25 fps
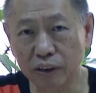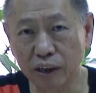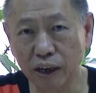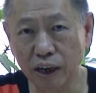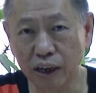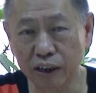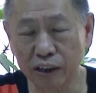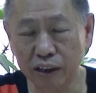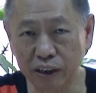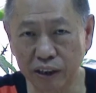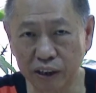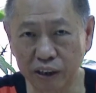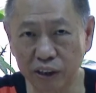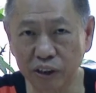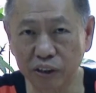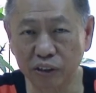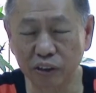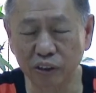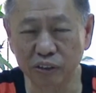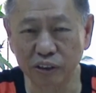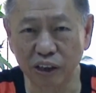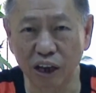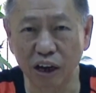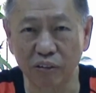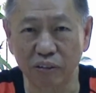安尼会影
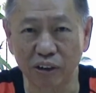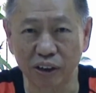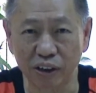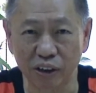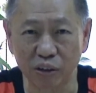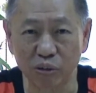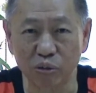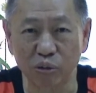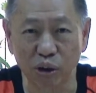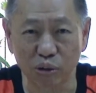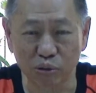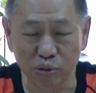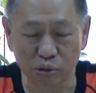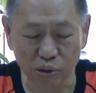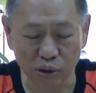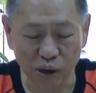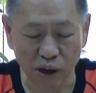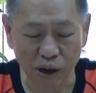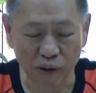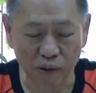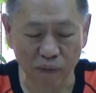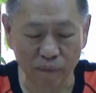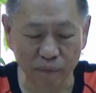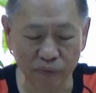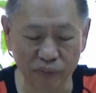响台湾的法律
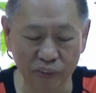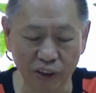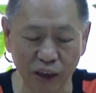啦吼。